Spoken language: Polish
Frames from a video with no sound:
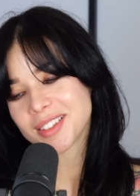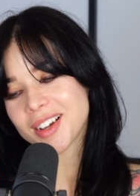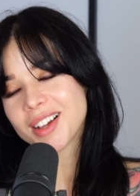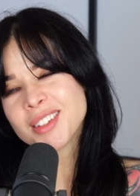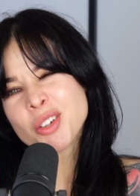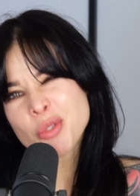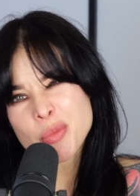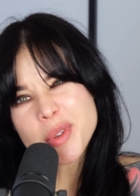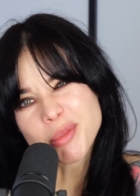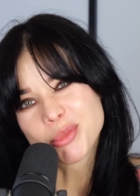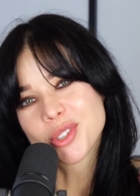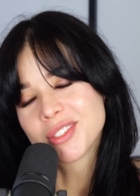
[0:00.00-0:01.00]
No. Nie
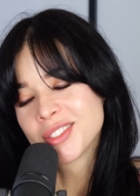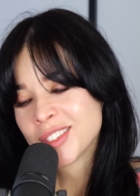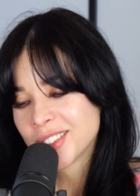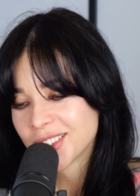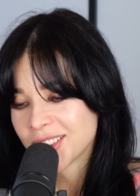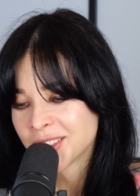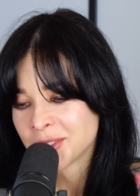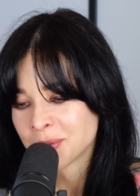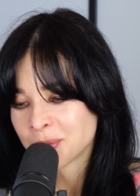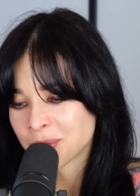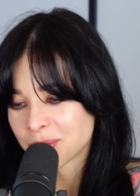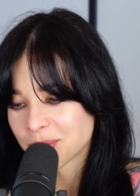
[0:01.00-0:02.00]
umiem, no.
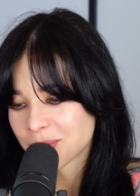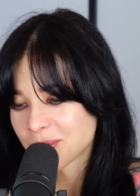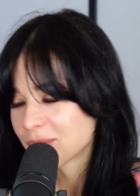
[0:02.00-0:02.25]
Nie umiesz